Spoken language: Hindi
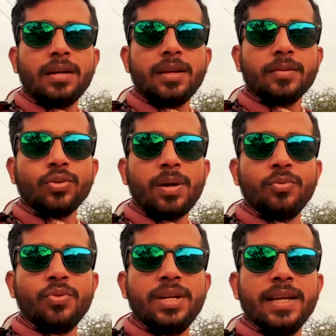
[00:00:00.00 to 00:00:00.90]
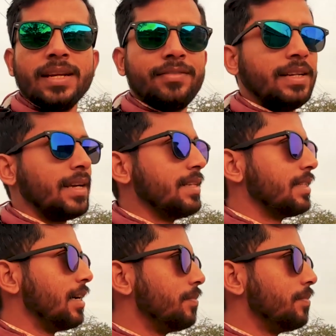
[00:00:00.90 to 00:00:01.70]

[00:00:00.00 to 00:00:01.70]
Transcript: या तो आप ढूंढिए या फिर कहीं से